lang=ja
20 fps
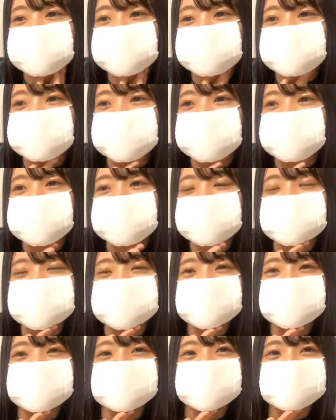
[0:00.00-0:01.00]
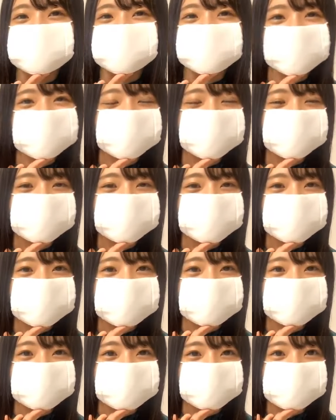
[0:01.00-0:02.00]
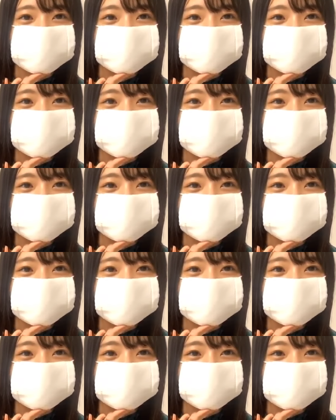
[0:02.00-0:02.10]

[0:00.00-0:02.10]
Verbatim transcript: 生まれたかったなってずっと思ってた